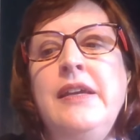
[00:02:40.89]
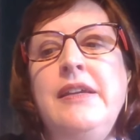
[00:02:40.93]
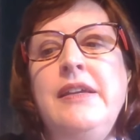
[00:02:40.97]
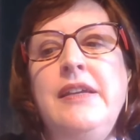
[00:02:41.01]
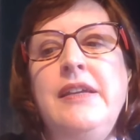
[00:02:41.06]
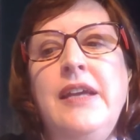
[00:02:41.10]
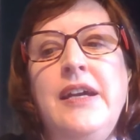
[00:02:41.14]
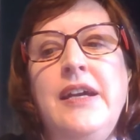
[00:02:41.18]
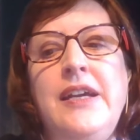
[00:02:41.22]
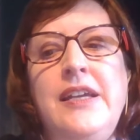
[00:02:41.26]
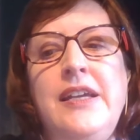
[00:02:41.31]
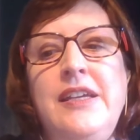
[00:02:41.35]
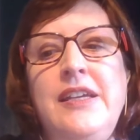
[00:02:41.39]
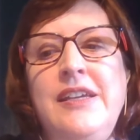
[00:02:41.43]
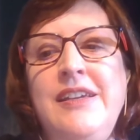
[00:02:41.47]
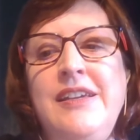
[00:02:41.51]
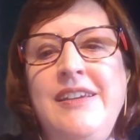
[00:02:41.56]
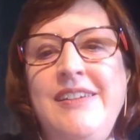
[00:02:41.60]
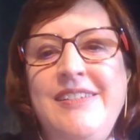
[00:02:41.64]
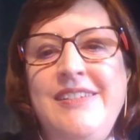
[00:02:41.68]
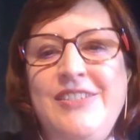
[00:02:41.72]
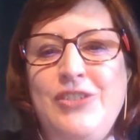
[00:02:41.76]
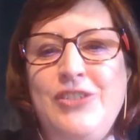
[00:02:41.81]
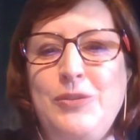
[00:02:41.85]
e
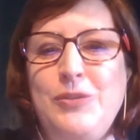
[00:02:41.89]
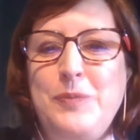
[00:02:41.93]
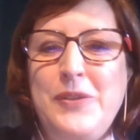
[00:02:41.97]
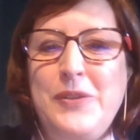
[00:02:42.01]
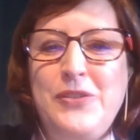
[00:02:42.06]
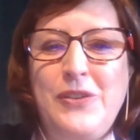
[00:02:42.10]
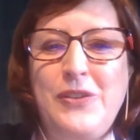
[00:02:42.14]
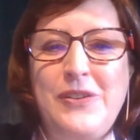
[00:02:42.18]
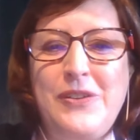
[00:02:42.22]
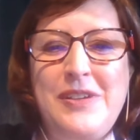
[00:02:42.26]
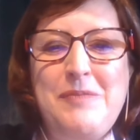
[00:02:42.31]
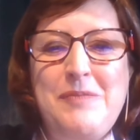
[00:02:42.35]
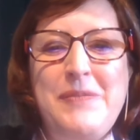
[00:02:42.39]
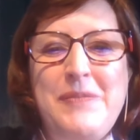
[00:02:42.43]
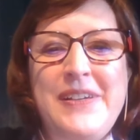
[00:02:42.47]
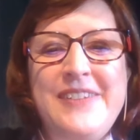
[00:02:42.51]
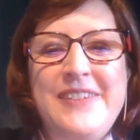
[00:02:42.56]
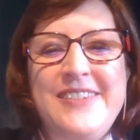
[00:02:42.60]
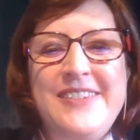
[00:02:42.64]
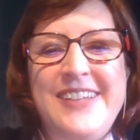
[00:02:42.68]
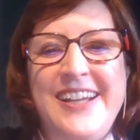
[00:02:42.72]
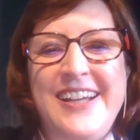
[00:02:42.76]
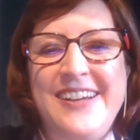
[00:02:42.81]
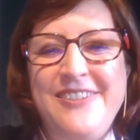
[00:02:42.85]
aí tinha o pessoal que
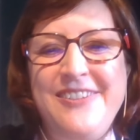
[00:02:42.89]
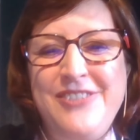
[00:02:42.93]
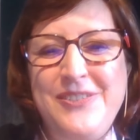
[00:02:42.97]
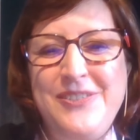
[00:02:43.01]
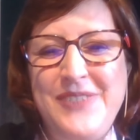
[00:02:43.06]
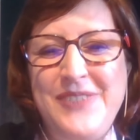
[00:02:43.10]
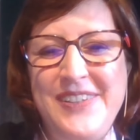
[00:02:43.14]
implantava,